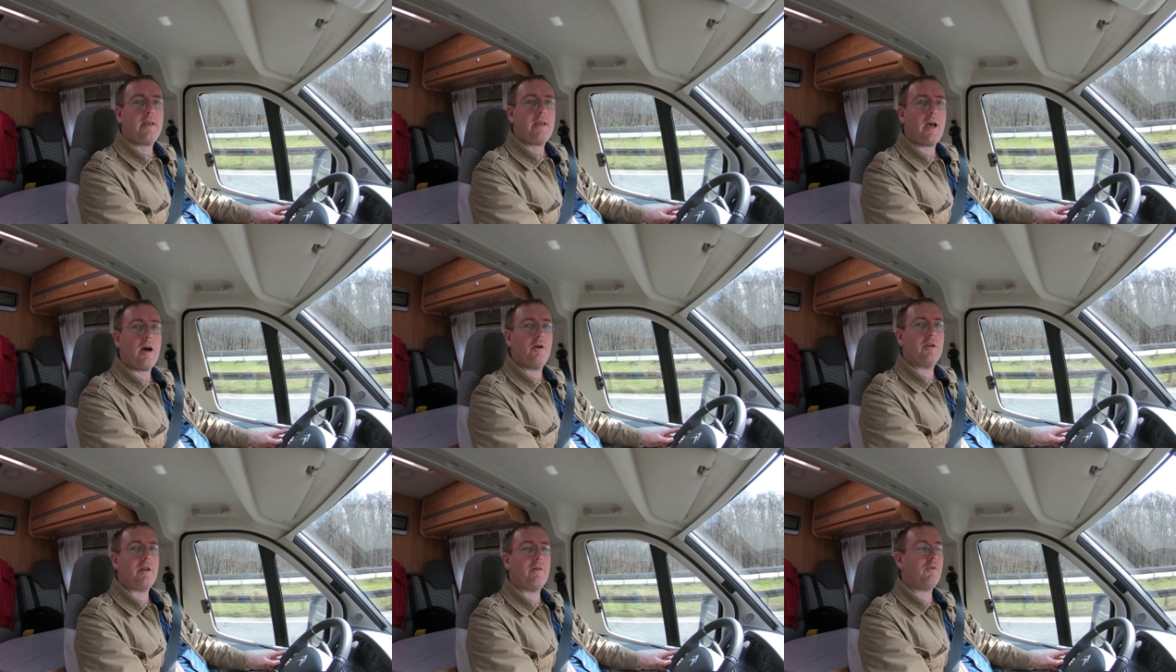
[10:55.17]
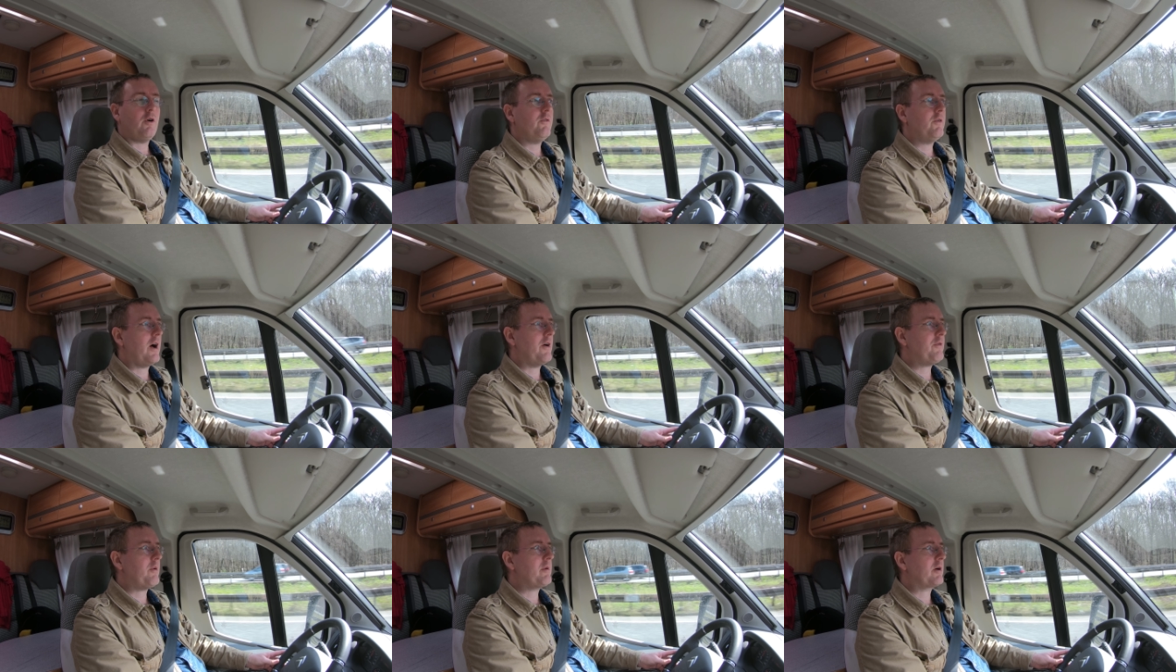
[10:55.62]
Ja, und da
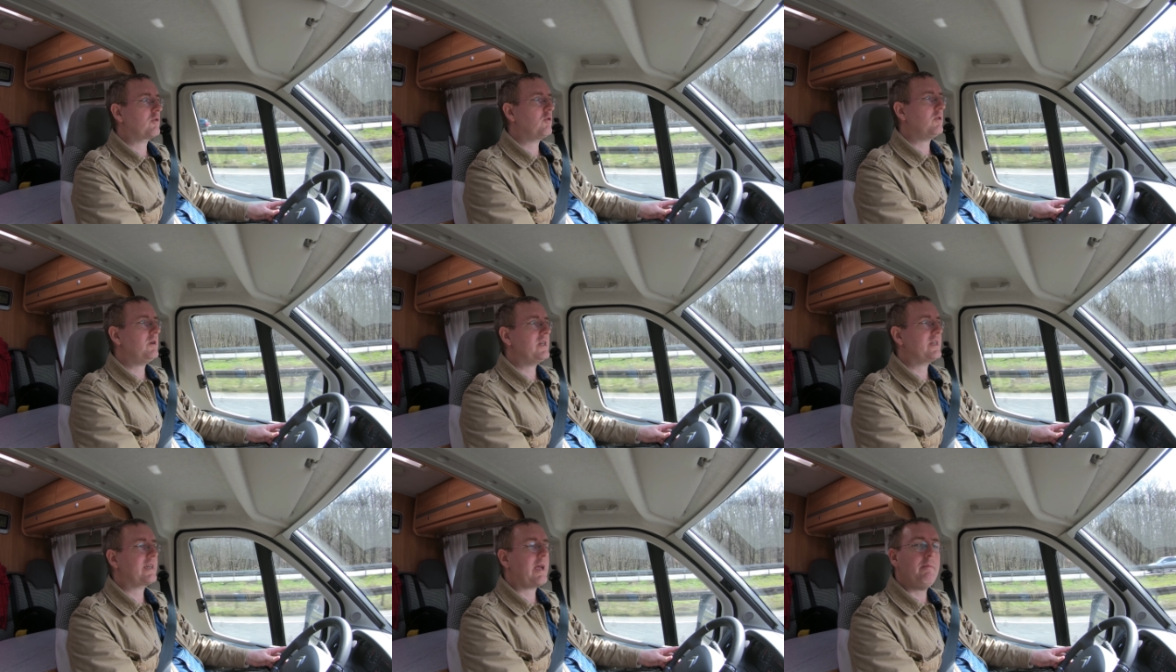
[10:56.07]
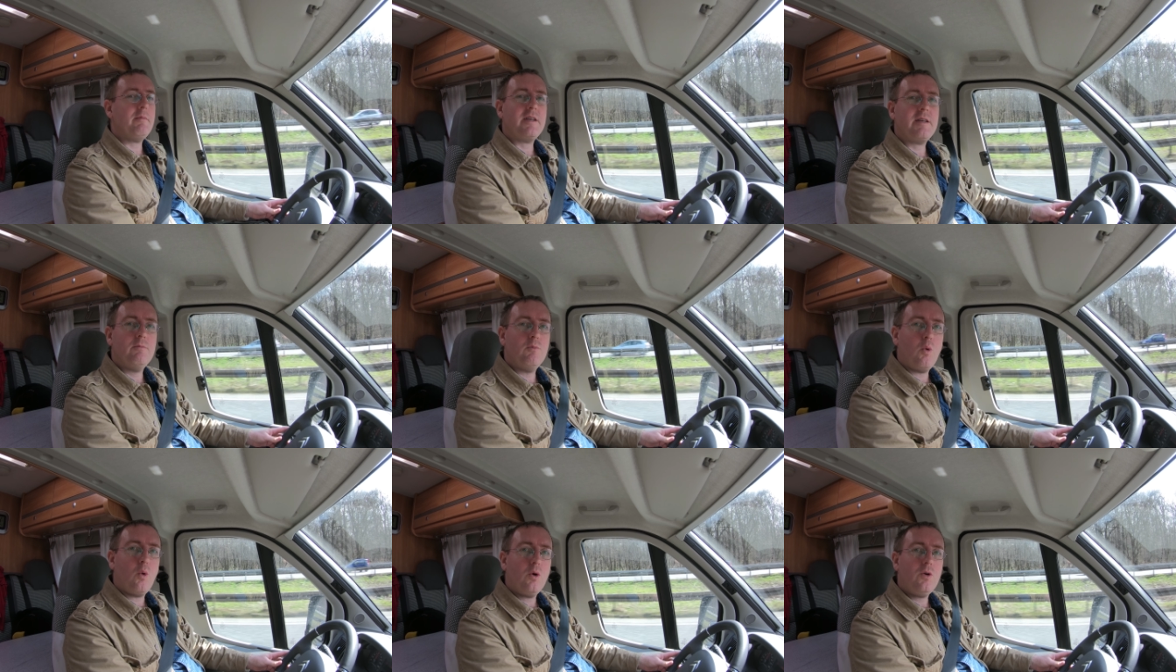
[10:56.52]
wollen wir einfach mal gucken. Ich kenne
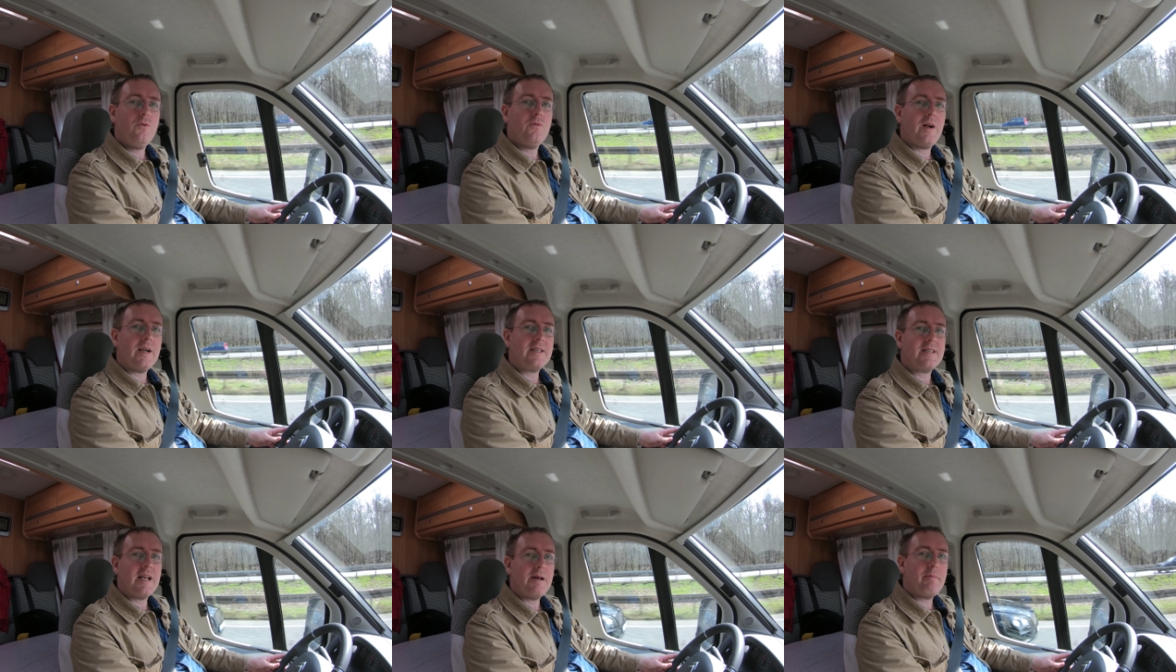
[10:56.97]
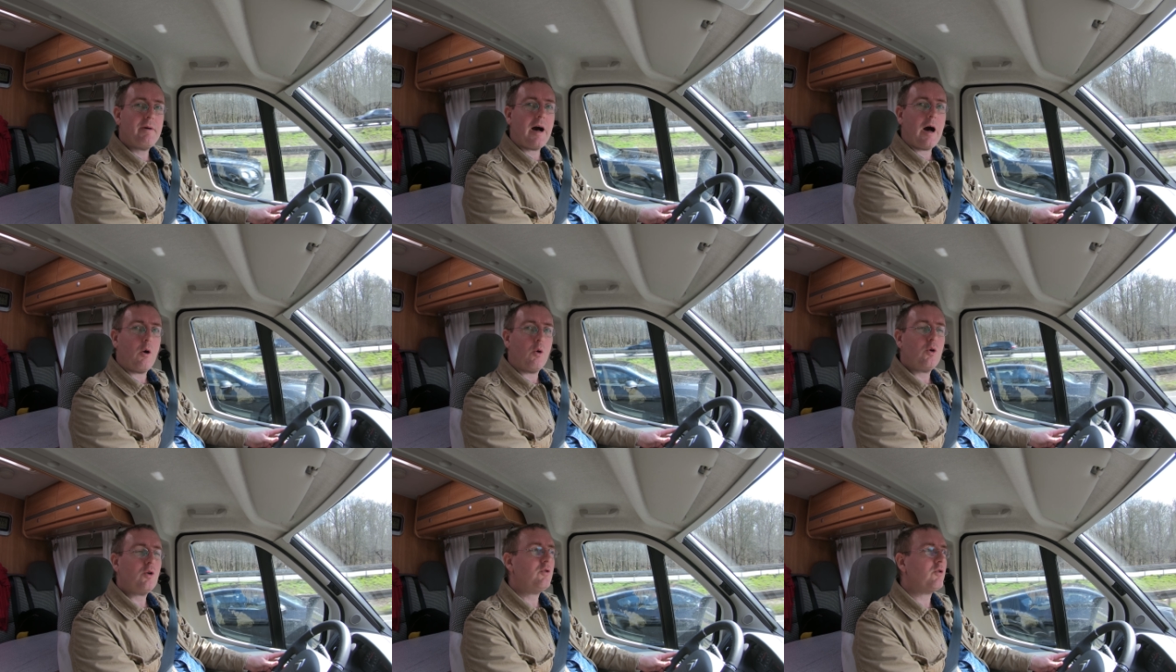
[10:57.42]
mich im Odenwald
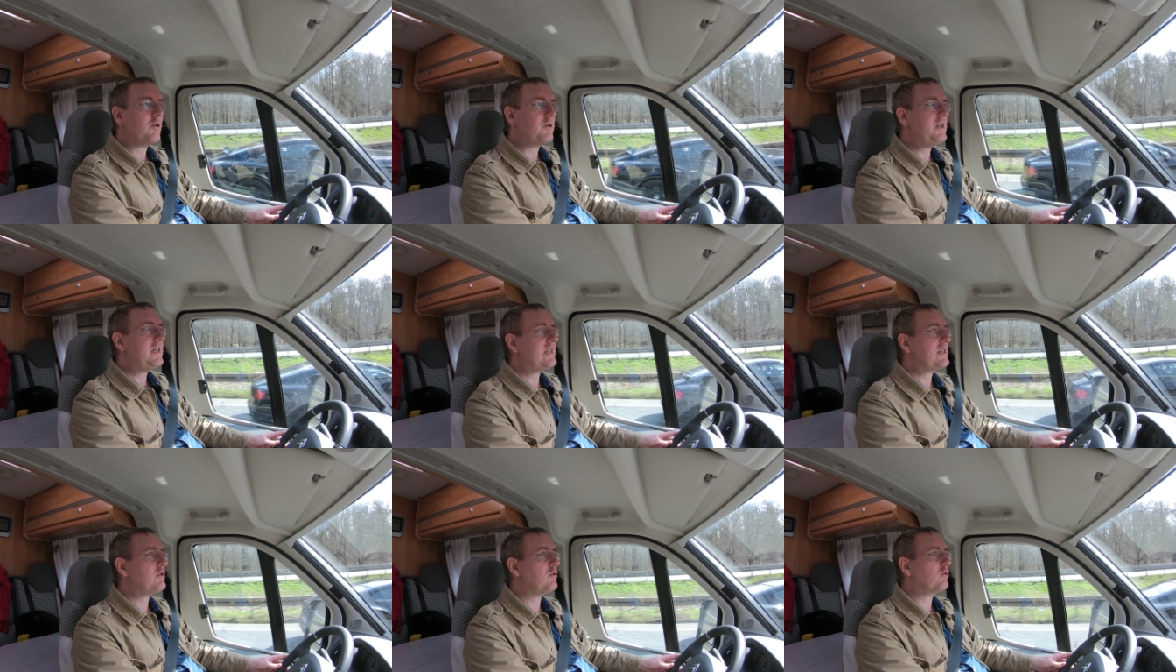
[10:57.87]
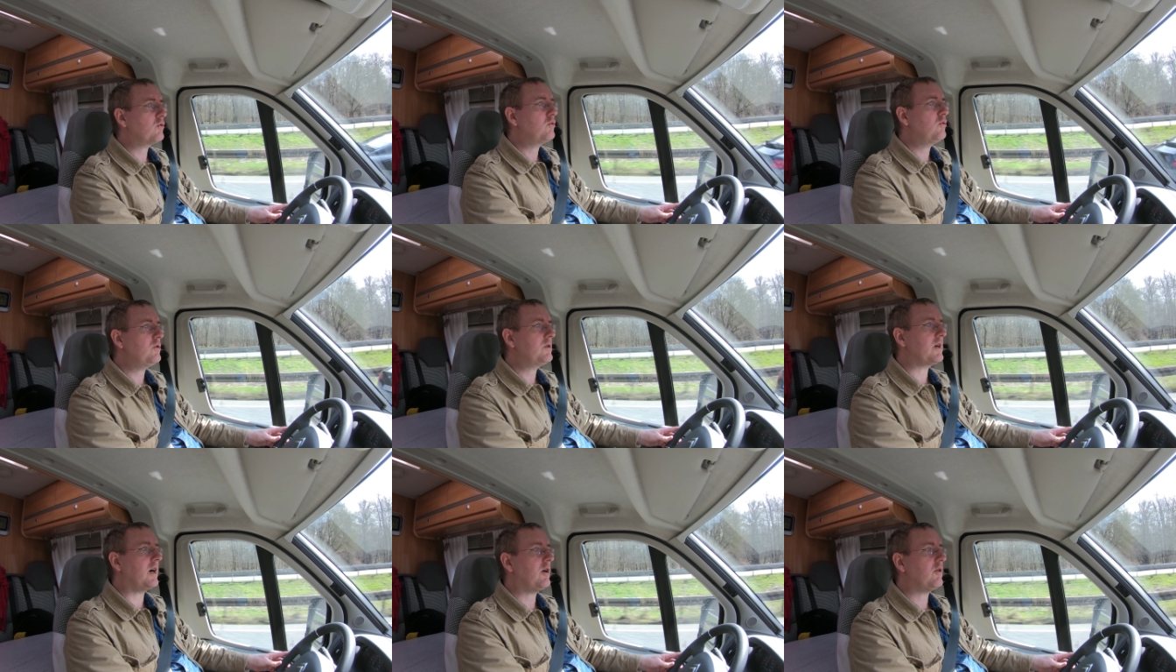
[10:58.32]
selber auch noch nicht so
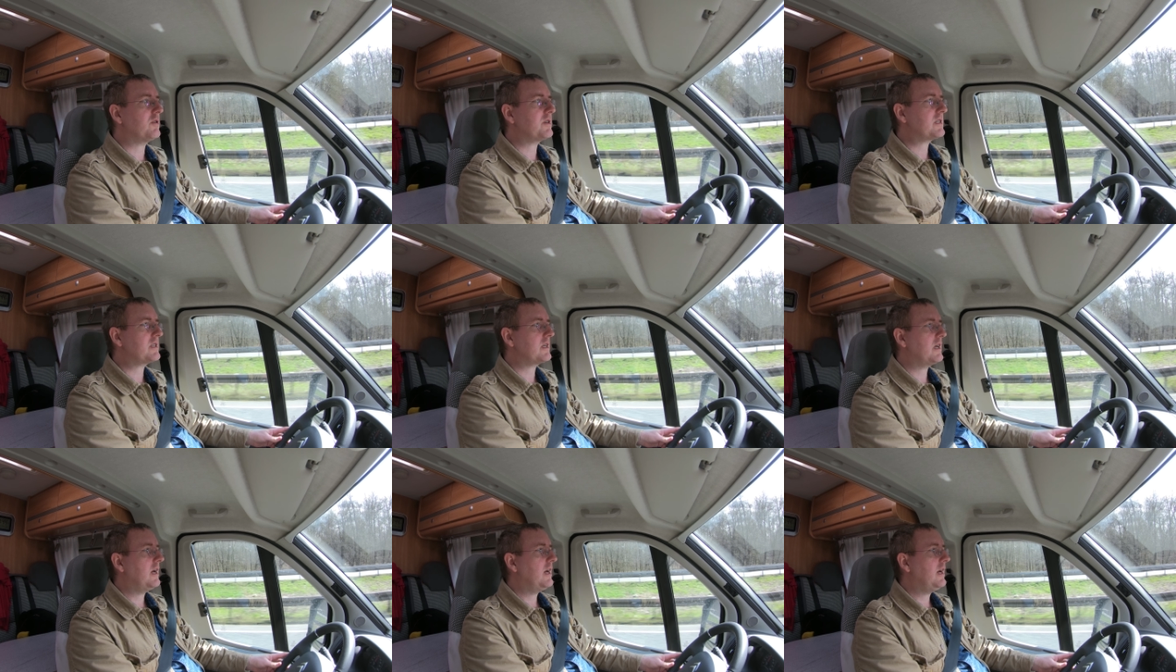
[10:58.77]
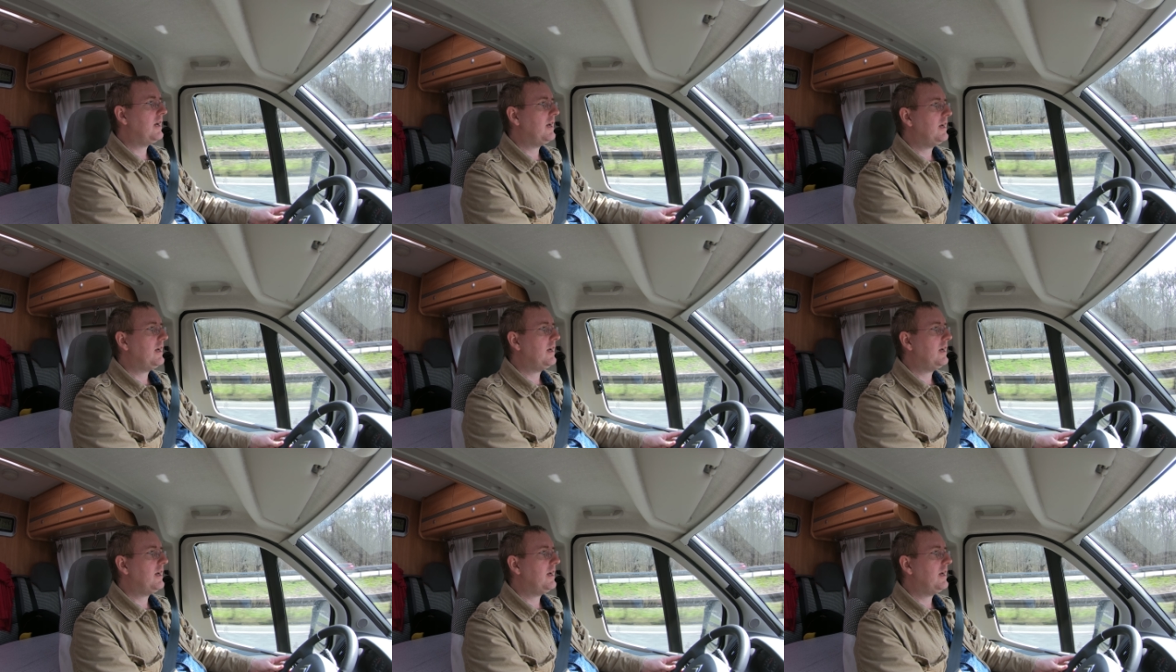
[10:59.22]
gut aus.